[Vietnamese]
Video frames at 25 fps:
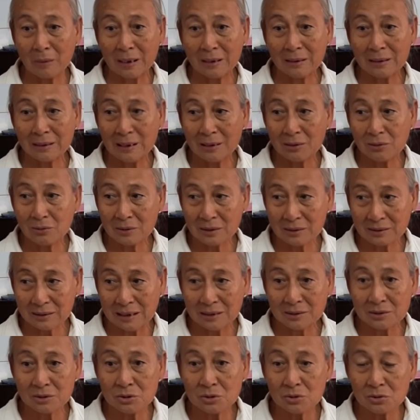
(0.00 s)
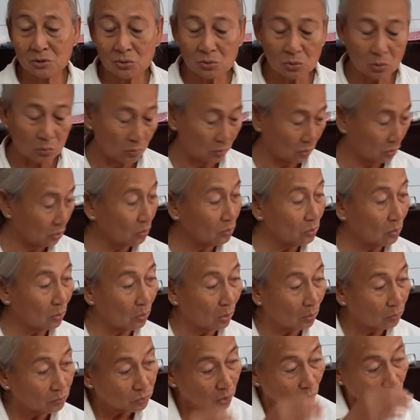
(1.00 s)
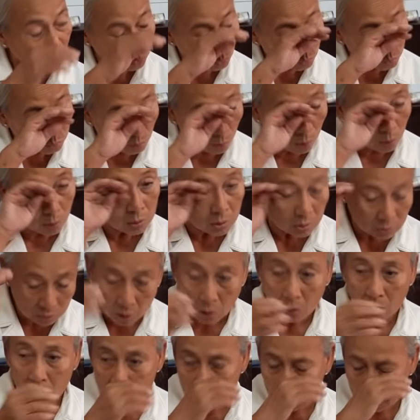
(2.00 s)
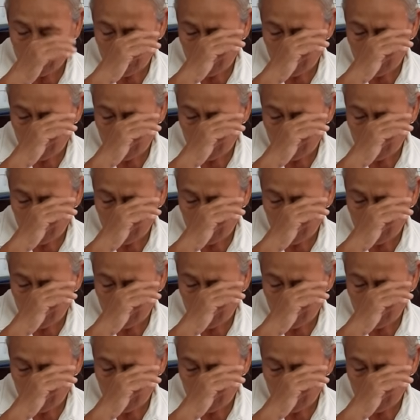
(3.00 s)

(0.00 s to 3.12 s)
bạn gái đó là thân nhất nó còn nó còn không tối yeah. Dạ. mời nó tối